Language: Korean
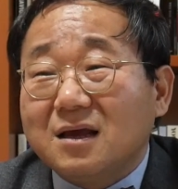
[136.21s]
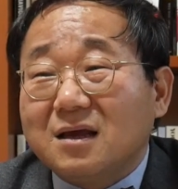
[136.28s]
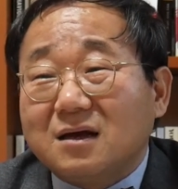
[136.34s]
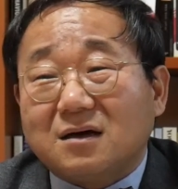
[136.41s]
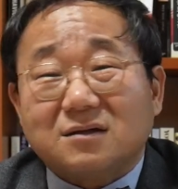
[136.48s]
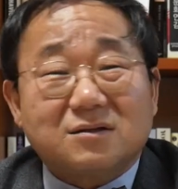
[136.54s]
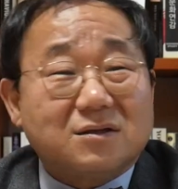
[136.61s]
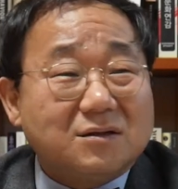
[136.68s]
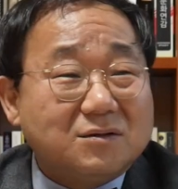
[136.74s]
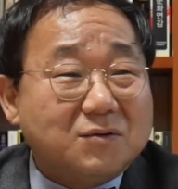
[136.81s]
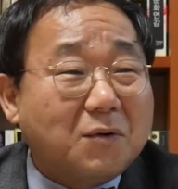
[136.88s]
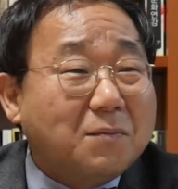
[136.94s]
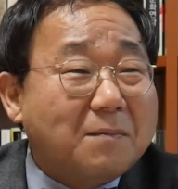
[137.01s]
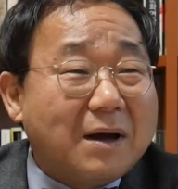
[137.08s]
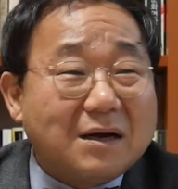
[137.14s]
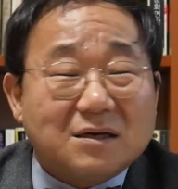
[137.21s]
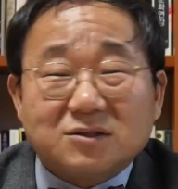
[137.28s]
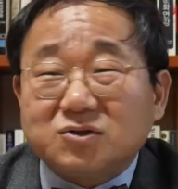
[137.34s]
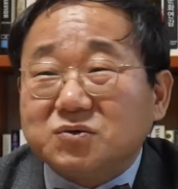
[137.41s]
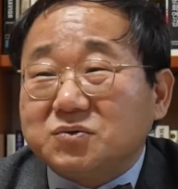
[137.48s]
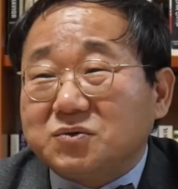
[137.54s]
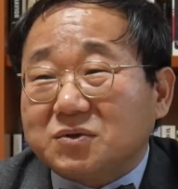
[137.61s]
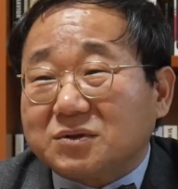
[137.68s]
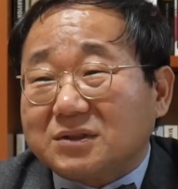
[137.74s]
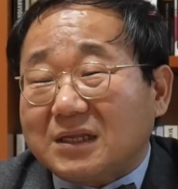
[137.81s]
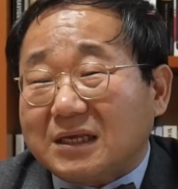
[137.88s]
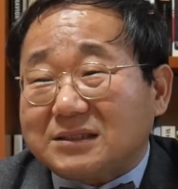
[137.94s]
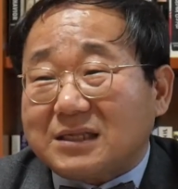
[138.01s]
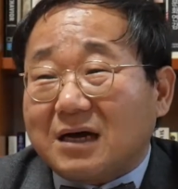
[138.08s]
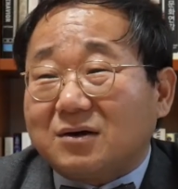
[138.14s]
어떤 욕망의 충족
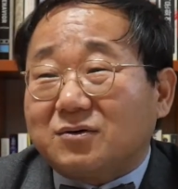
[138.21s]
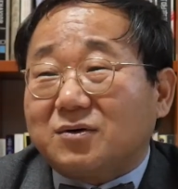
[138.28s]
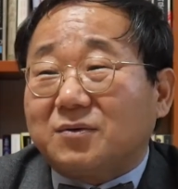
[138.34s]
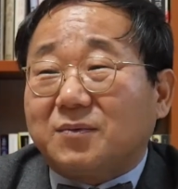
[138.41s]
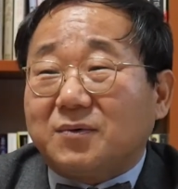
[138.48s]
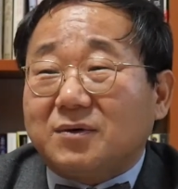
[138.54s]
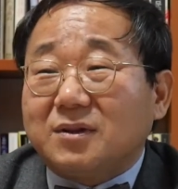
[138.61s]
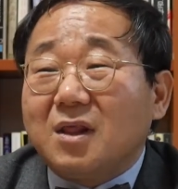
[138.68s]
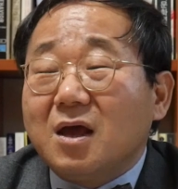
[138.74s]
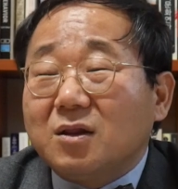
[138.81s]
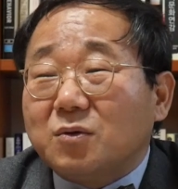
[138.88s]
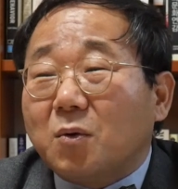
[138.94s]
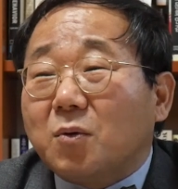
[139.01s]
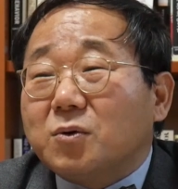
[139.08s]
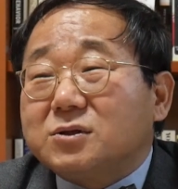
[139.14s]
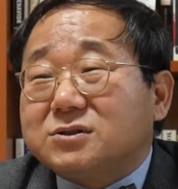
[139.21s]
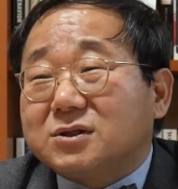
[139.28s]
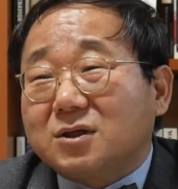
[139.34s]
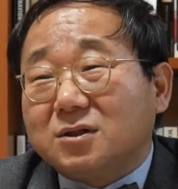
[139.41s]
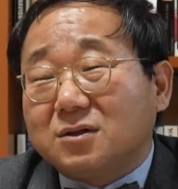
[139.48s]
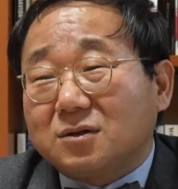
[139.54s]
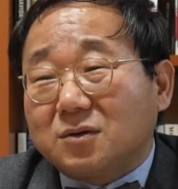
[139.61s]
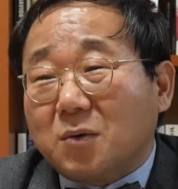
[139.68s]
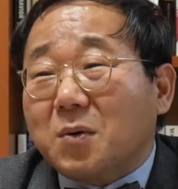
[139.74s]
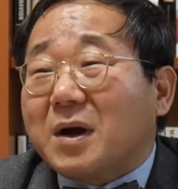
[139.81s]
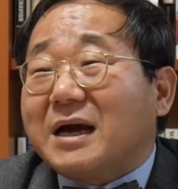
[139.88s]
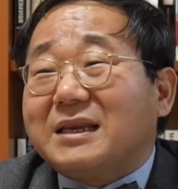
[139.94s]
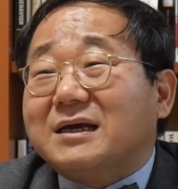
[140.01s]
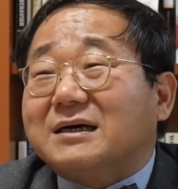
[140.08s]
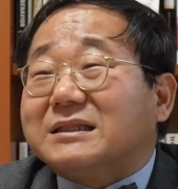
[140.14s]
대상으로 보는 노골적인
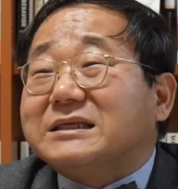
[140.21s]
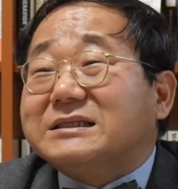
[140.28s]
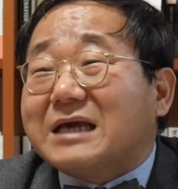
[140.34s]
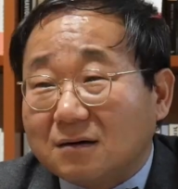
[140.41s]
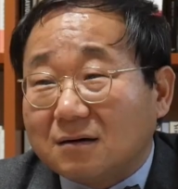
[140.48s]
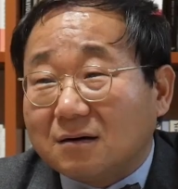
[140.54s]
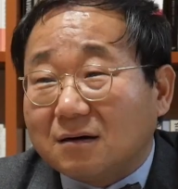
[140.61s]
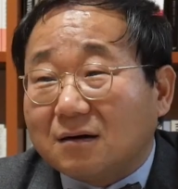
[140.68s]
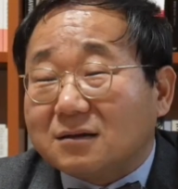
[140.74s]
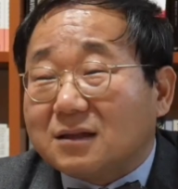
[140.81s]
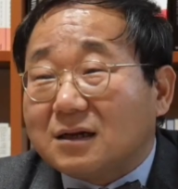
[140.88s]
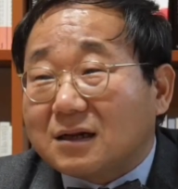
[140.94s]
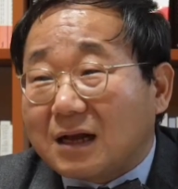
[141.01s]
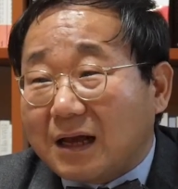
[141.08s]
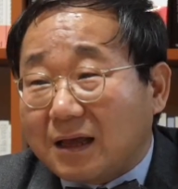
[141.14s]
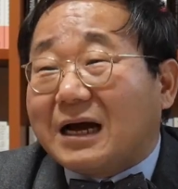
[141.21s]
공간이 어디냐 어딜까요?